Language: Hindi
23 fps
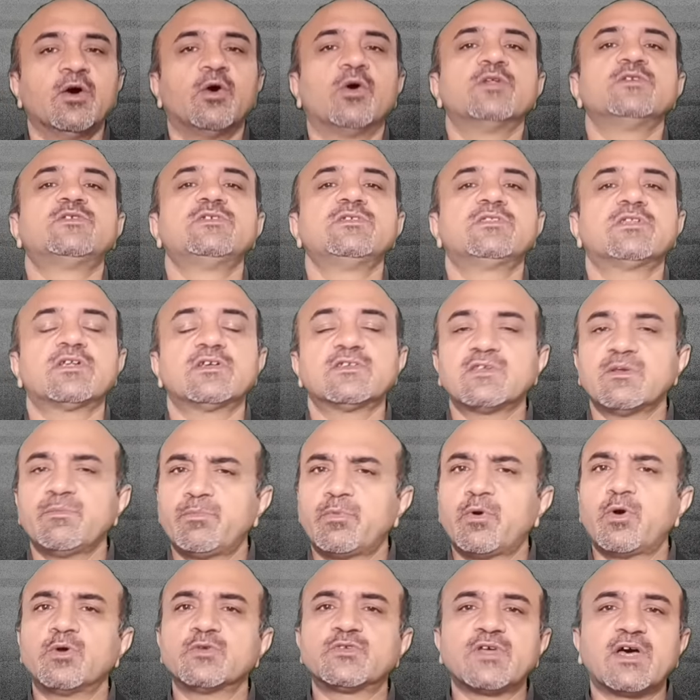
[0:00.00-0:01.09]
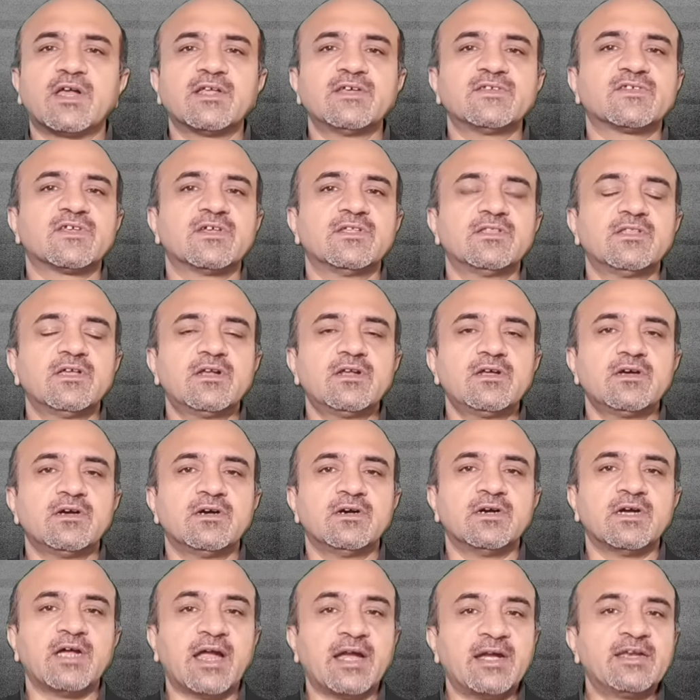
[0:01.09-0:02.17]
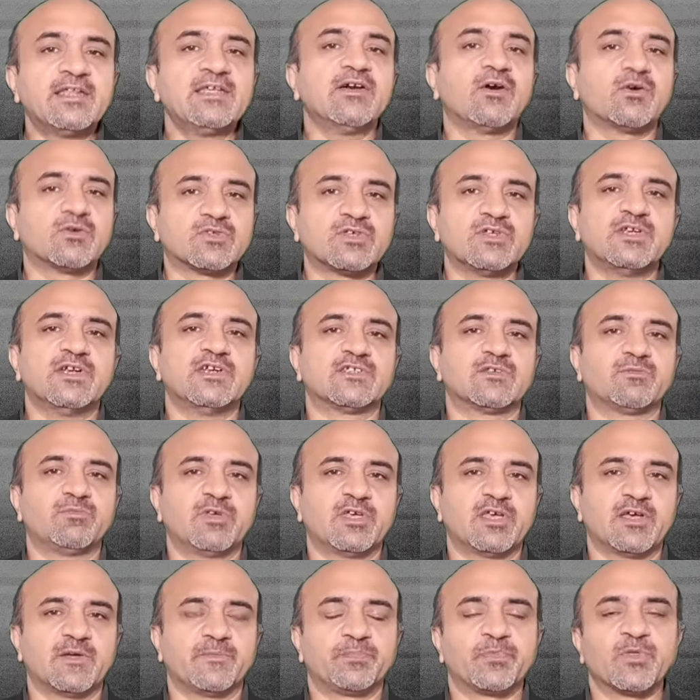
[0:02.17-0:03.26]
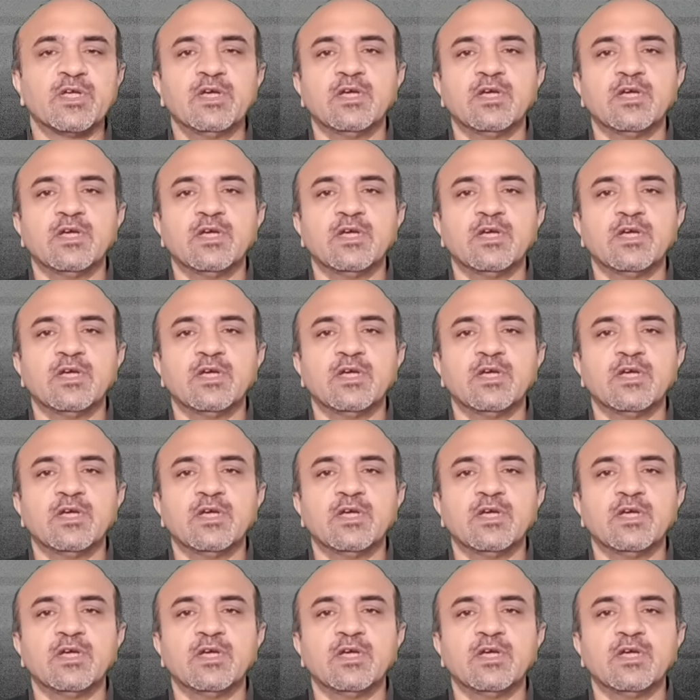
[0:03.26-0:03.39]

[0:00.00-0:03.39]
और इसी तरह से बहुत सारे इसके अंदर एंटीऑक्सीडेंट्स भी हैं